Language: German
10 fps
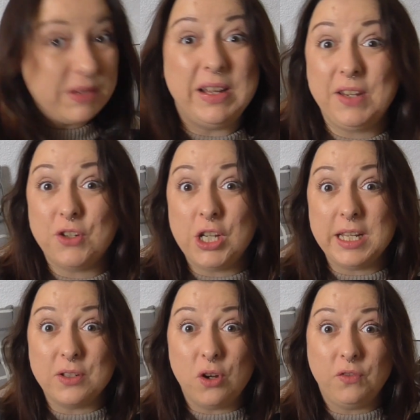Werde ich wahrscheinlich
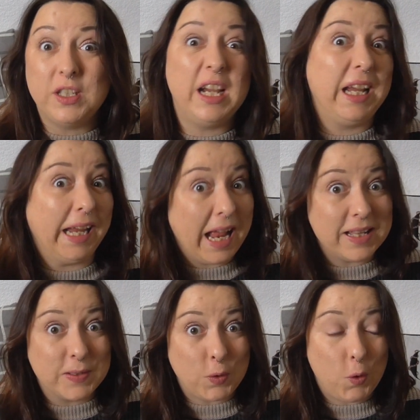jetzt noch oft sagen,
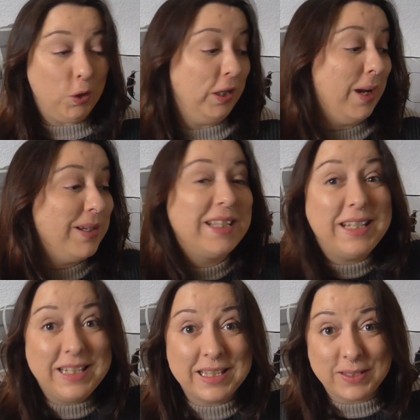ganz toll. Aber es
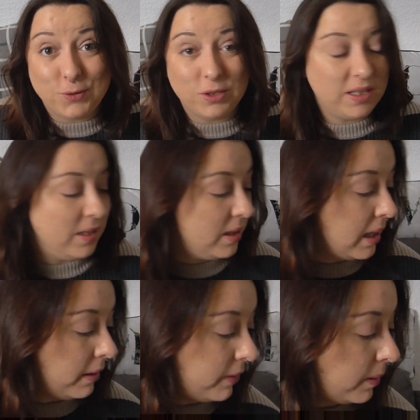ist so, es sind
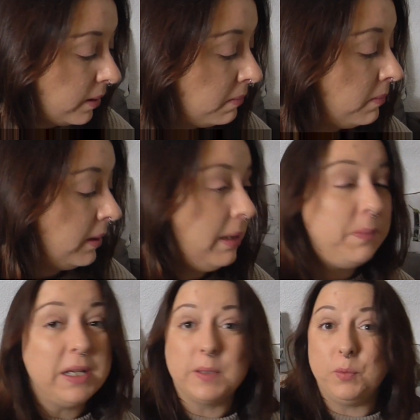einfach
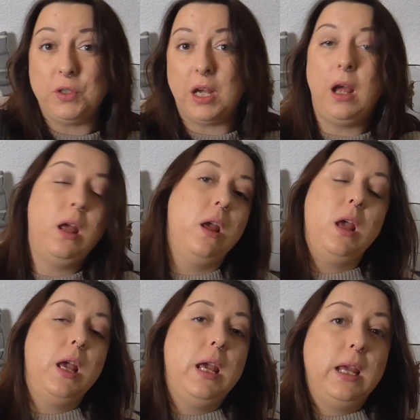Lieblingsbücher.
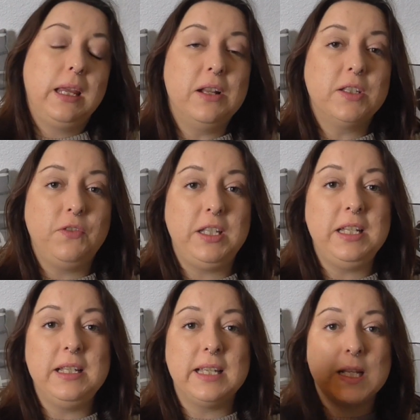Genauso wie
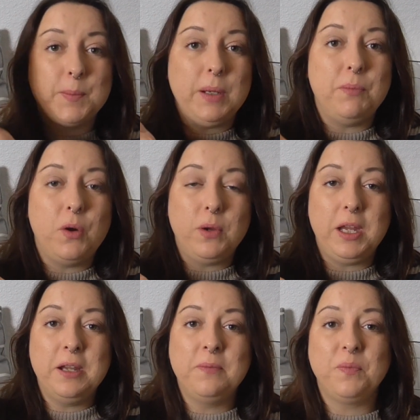Dienstags bei
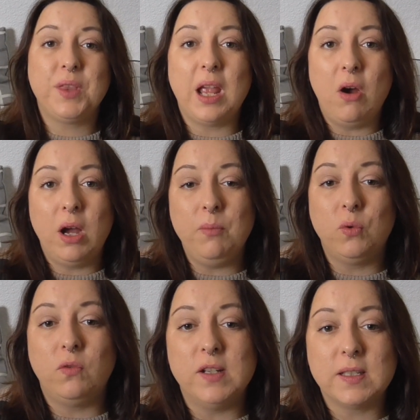Murray auch ein
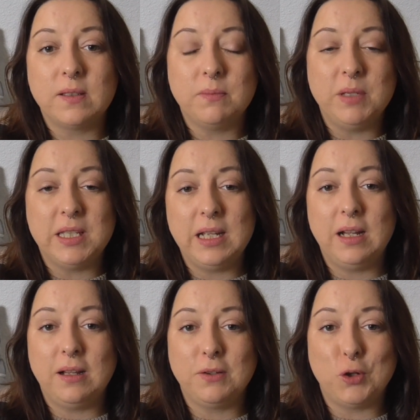Buch, was mich
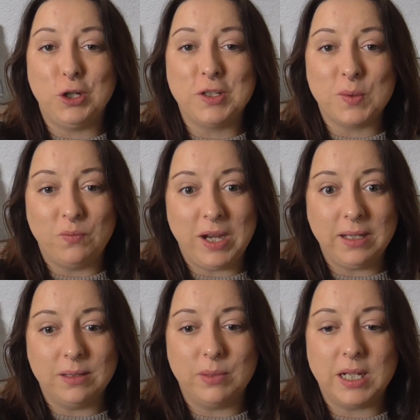sehr doll zum
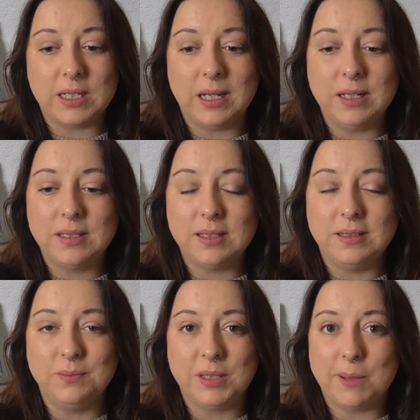Weinen gebracht hat.
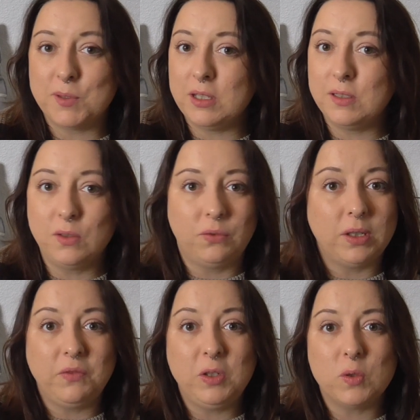Ähm, ich habe es in so
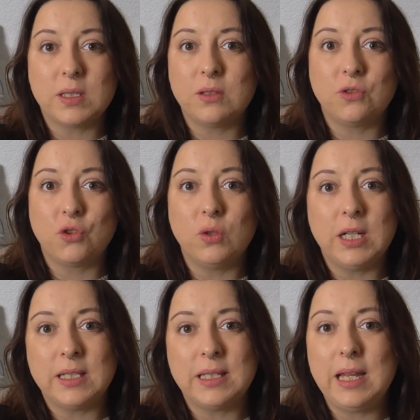vielen Videos schon
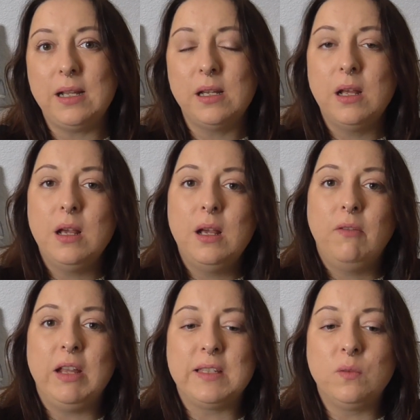erzählt,
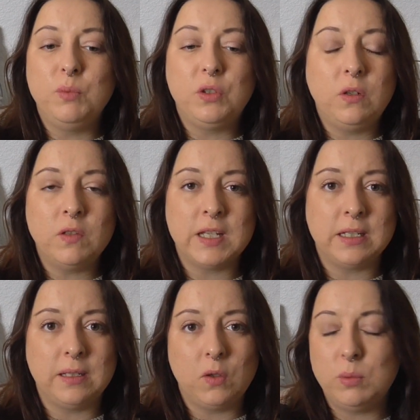weil ich so ein Bedürfnis
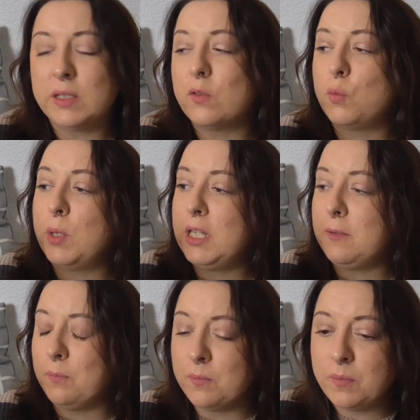hatte, darüber zu
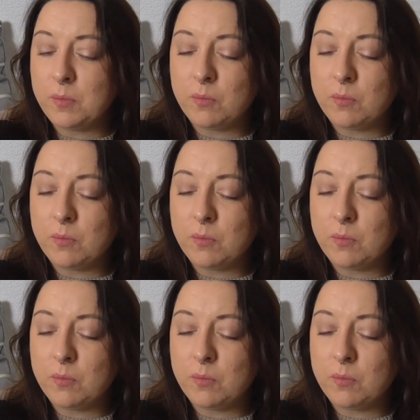sprechen.